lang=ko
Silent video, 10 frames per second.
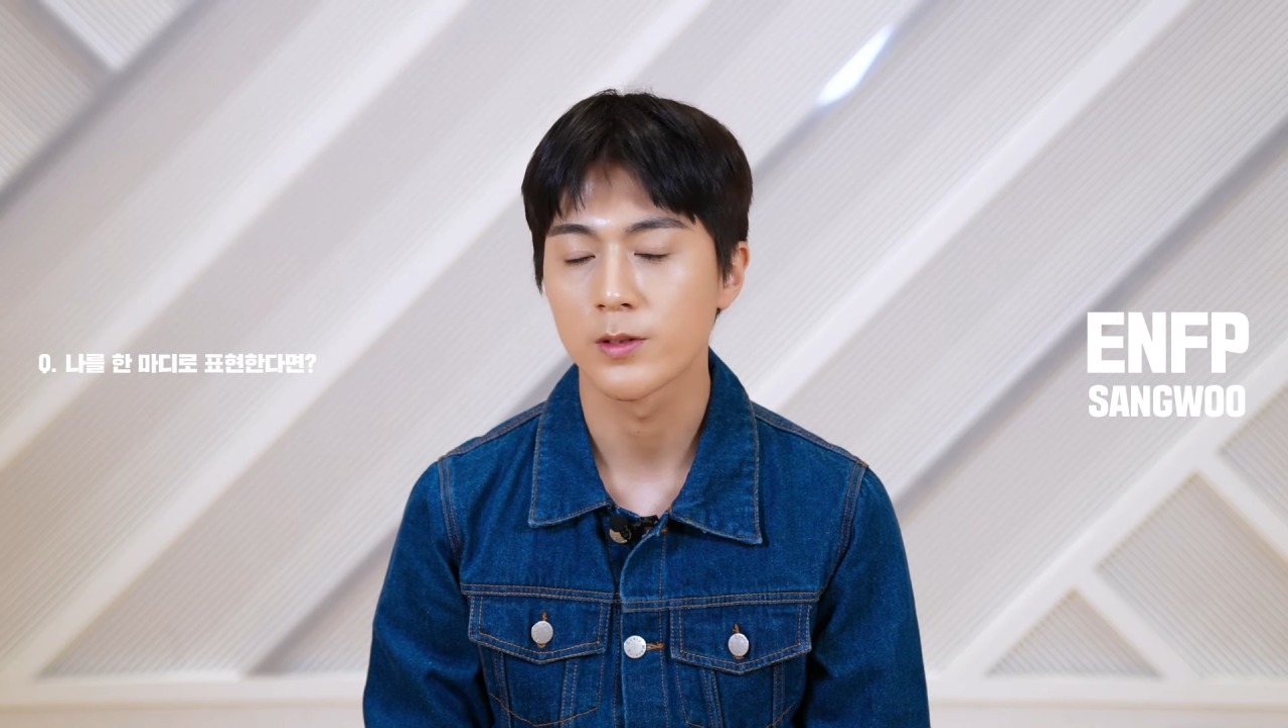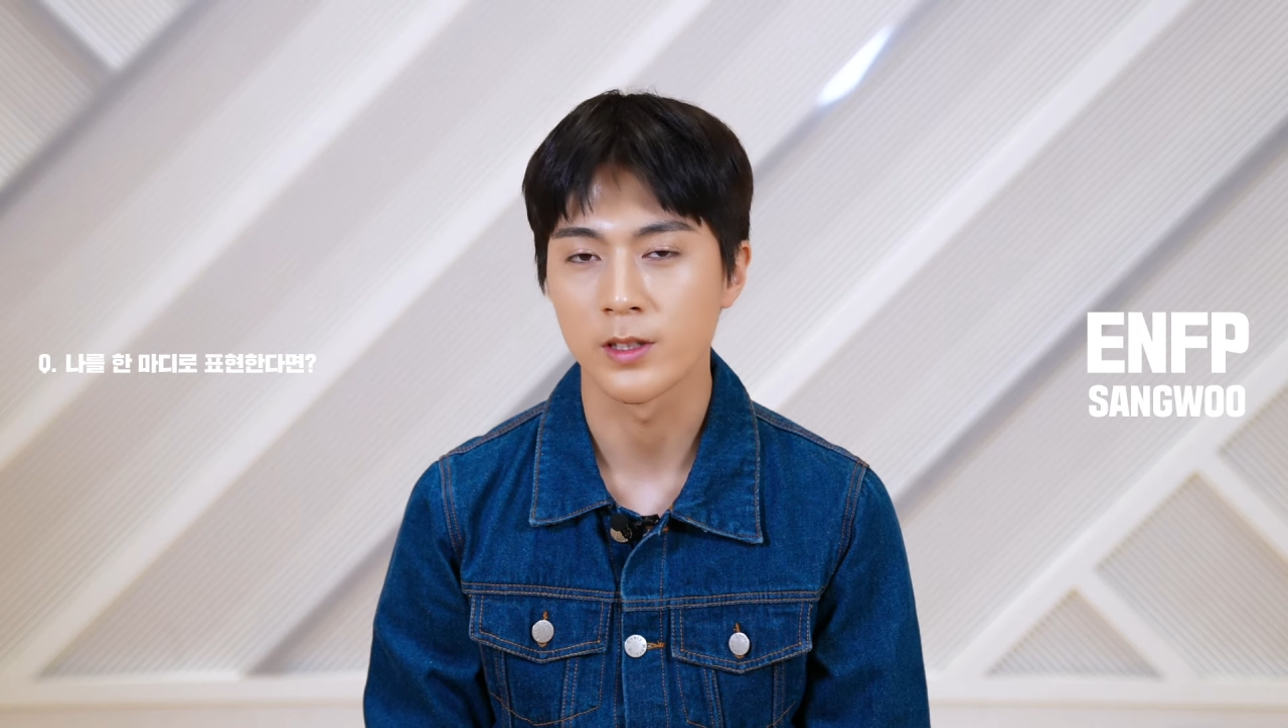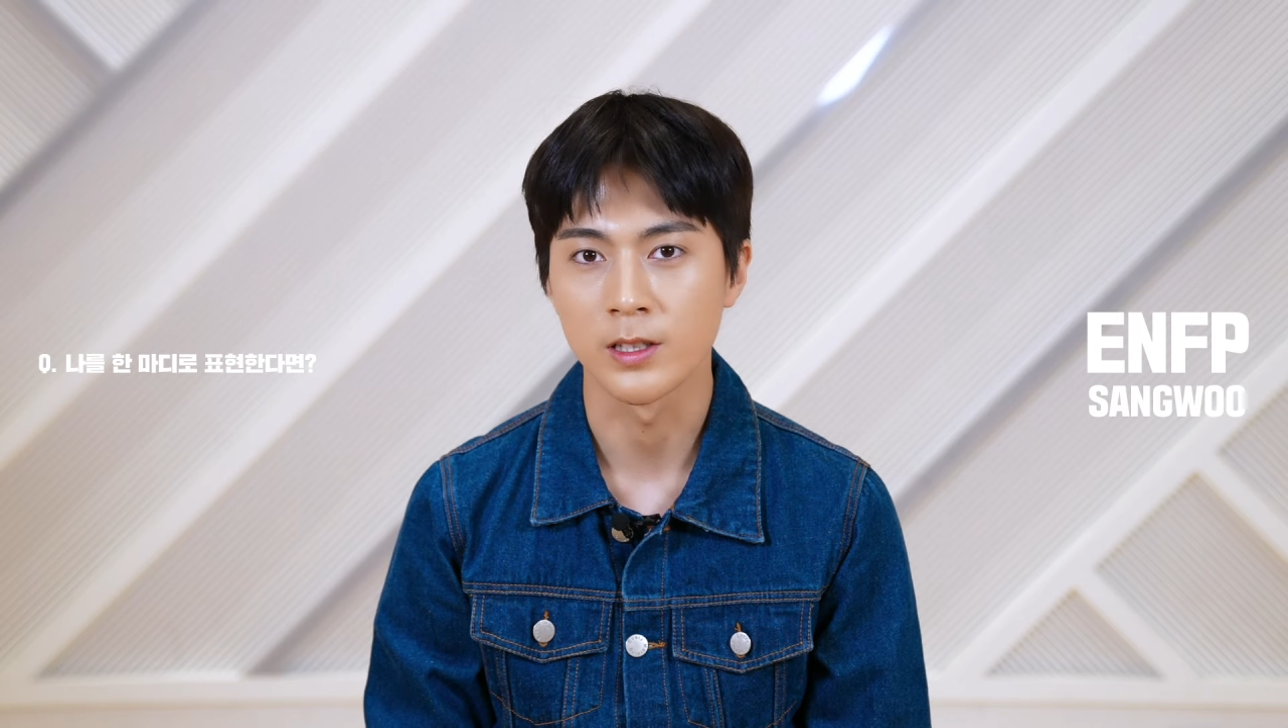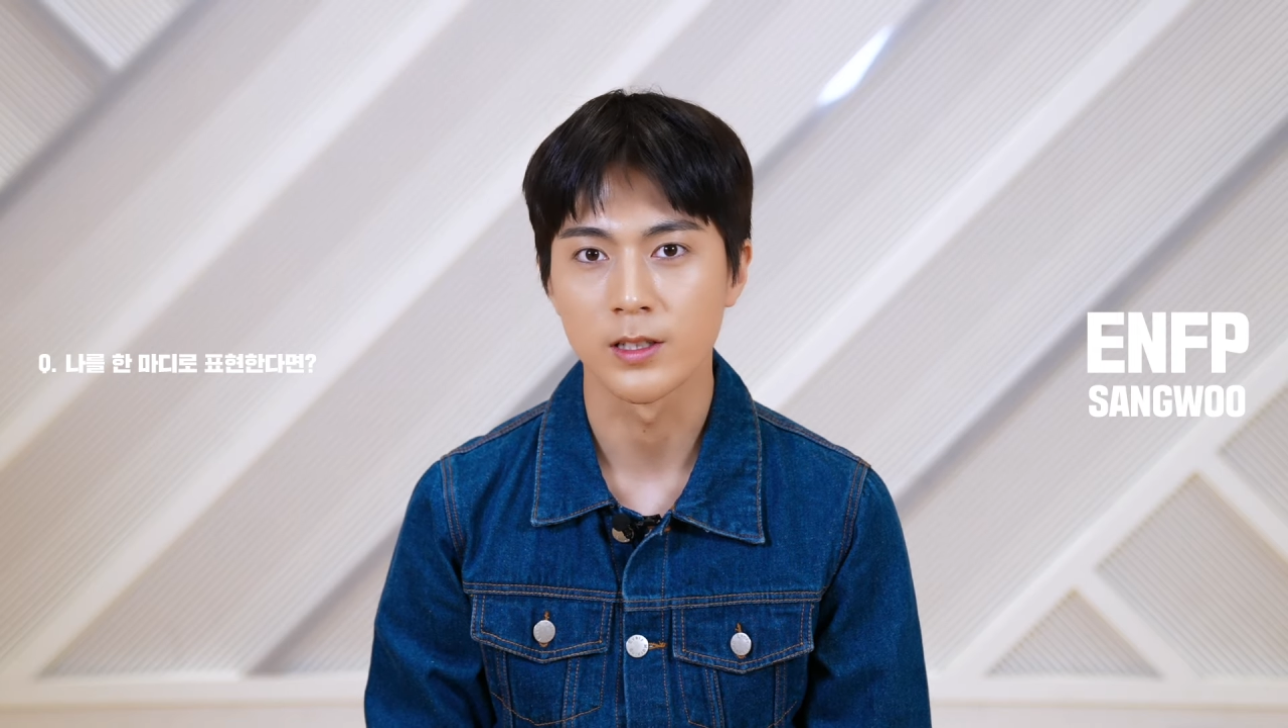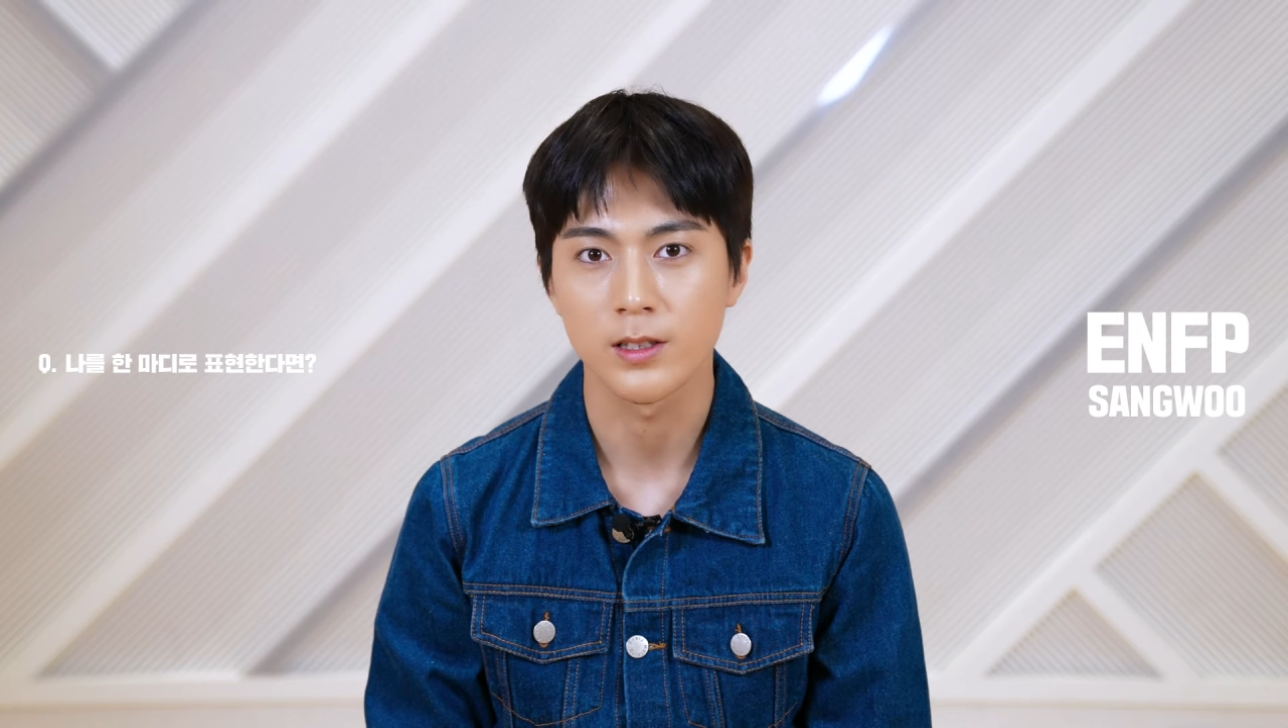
네,